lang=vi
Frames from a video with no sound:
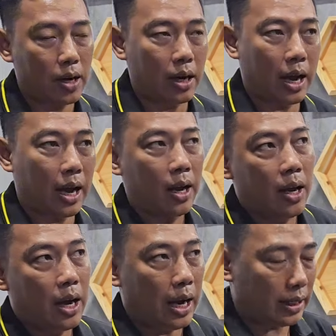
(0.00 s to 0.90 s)
tức là
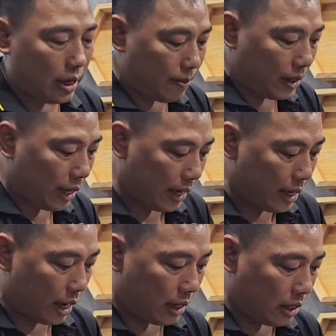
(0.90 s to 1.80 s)
anh chị mình
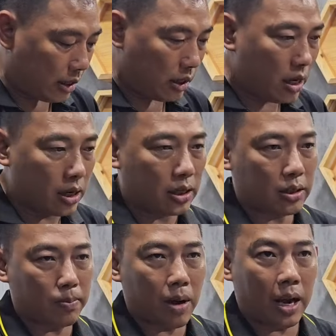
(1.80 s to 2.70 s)
thấy là nước
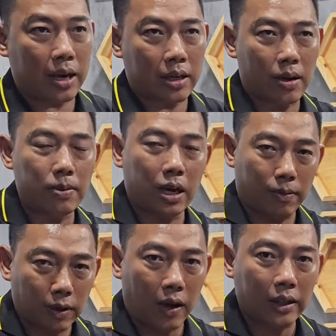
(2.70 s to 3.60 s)
mà giống như
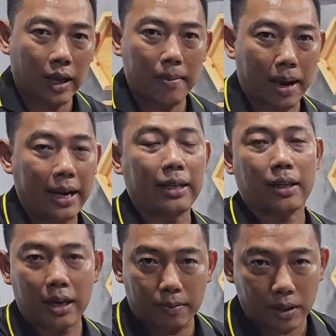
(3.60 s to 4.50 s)
không có tới máy là
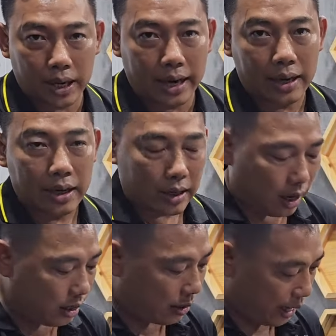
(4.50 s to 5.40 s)
tự động nó ngắt
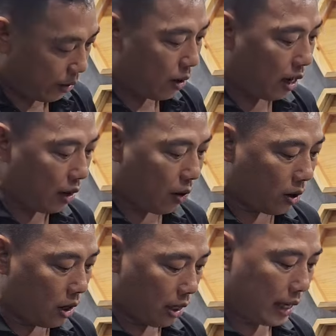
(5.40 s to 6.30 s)
đó nó hiểu hết
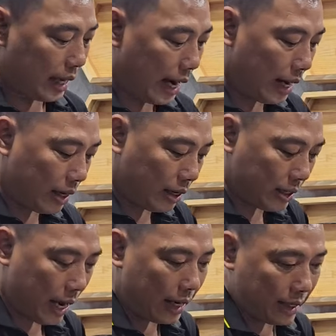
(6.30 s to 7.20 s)
luôn đại khái là
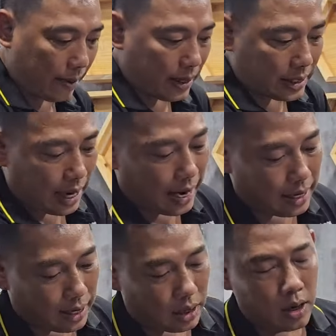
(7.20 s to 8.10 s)
nó vậy anh chị mình
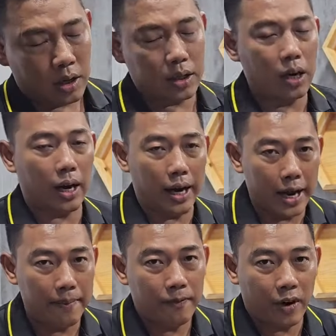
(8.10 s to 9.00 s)
xài là rất là
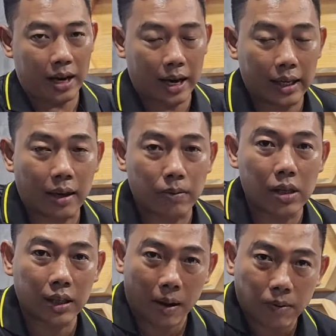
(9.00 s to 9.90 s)
êm và hệ thống
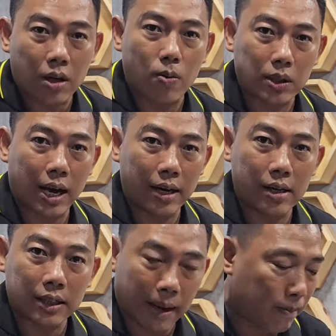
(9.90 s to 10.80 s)
nước nóng nó cũng xài
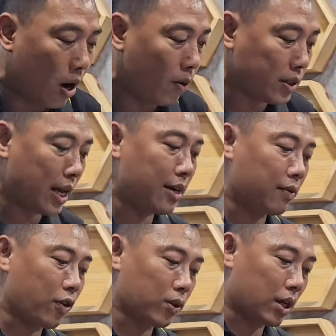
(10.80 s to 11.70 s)
được trăm độ nó xài
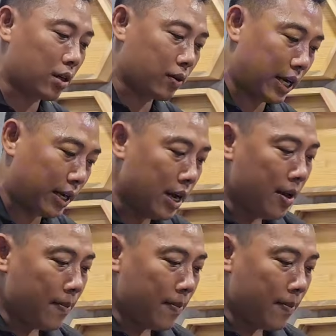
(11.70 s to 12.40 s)
được vô tư luôn ha